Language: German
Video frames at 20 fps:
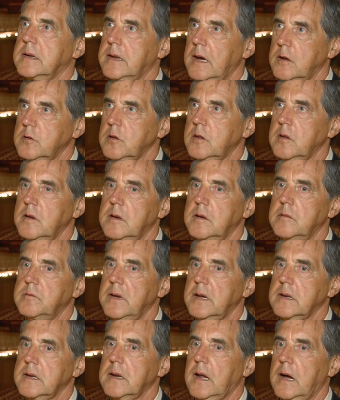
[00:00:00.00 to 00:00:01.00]
Dadurch äh,
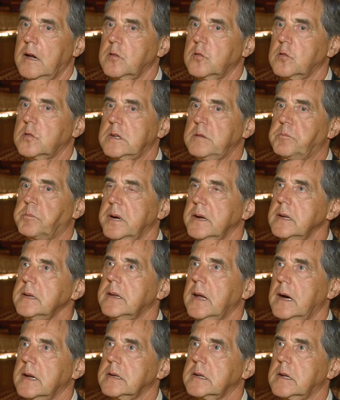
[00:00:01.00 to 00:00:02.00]
werden also die
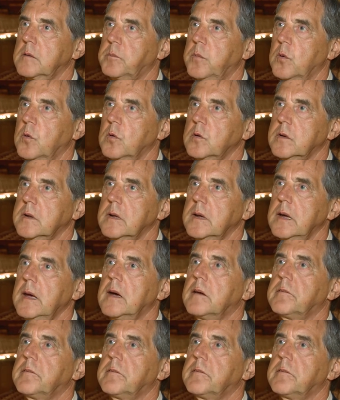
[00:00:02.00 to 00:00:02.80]
Printangebote